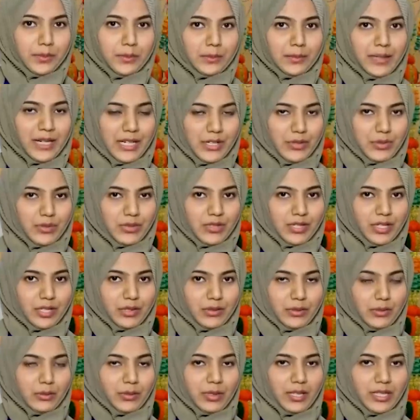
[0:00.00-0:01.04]
हूँ बाईजूस
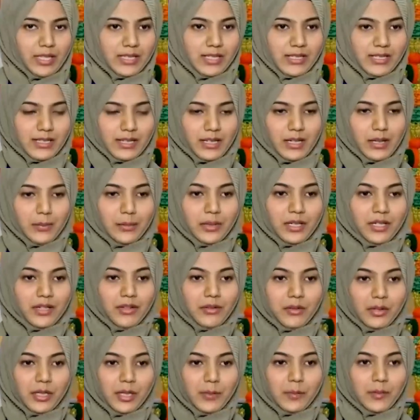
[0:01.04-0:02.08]
के थ्रू आई ए एस का मेरा
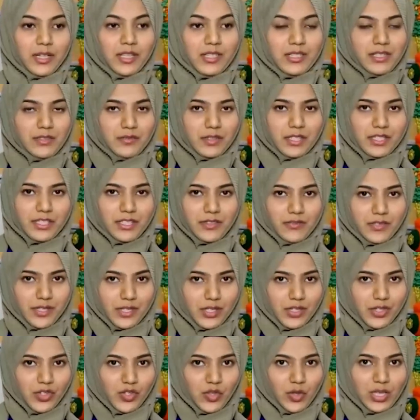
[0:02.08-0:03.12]
ड्रीम है सिविल
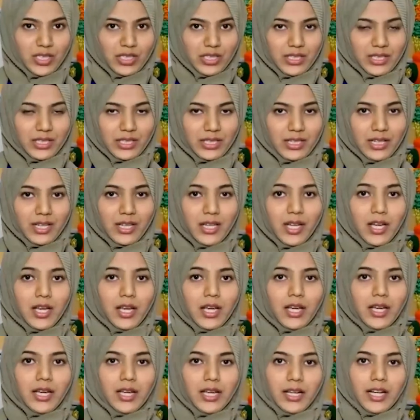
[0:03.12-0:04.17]
सर्विसेज ज्वाइन करना
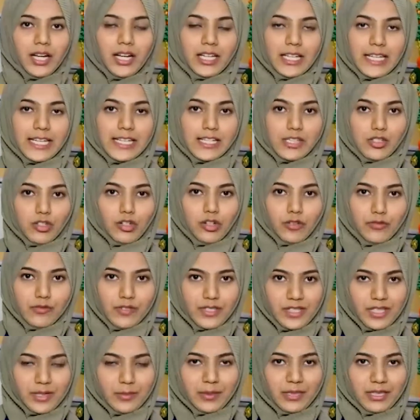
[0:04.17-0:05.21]
एक आई ए एस
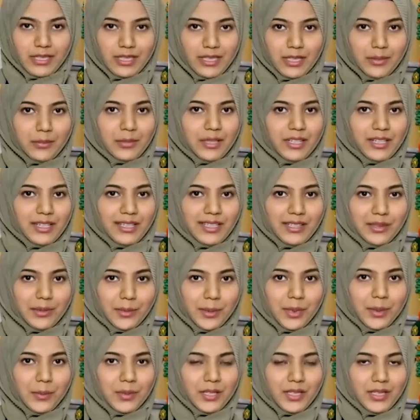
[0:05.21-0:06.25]
ऑफिसर बनना मेरा एक
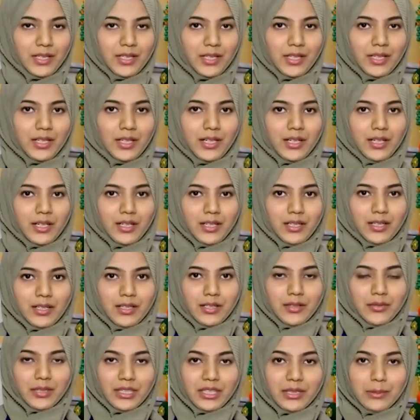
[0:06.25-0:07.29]
ड्रीम है
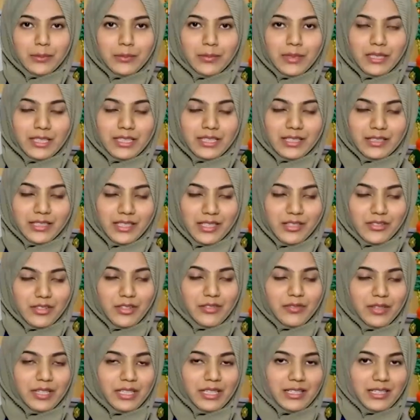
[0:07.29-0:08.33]
विथ बाई द ग्रेस
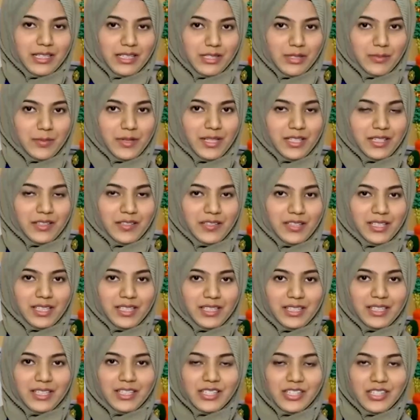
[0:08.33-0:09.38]
ऑफ अल्लाह सुबहाना
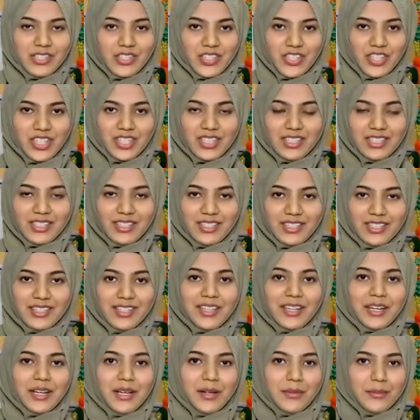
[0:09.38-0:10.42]
तला इन
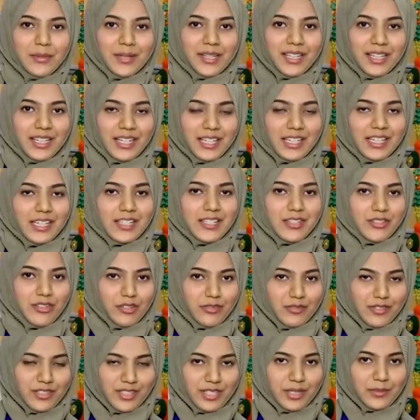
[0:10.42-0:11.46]
मैं एक आई ए एस
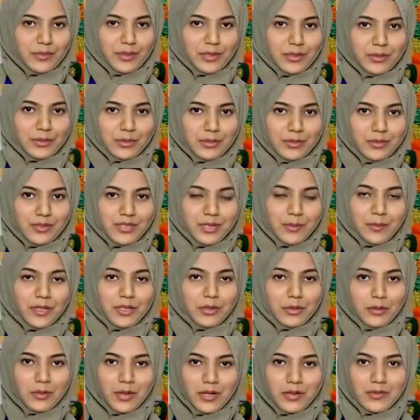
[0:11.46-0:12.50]
ऑफिसर बनूँ
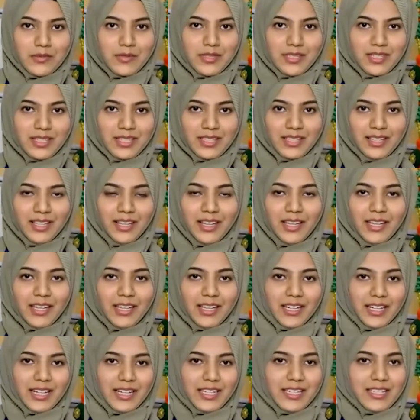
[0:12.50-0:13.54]
सबके दुआओं से
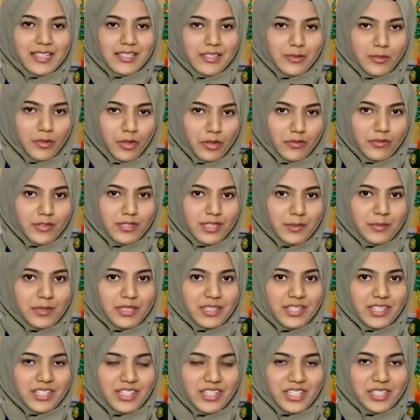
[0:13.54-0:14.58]
एक आई आईएएस ऑफिसर
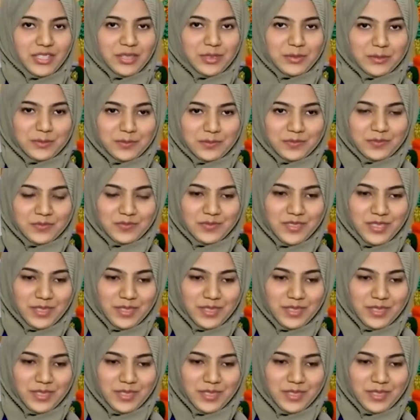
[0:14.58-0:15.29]
बनना चाहती हूँ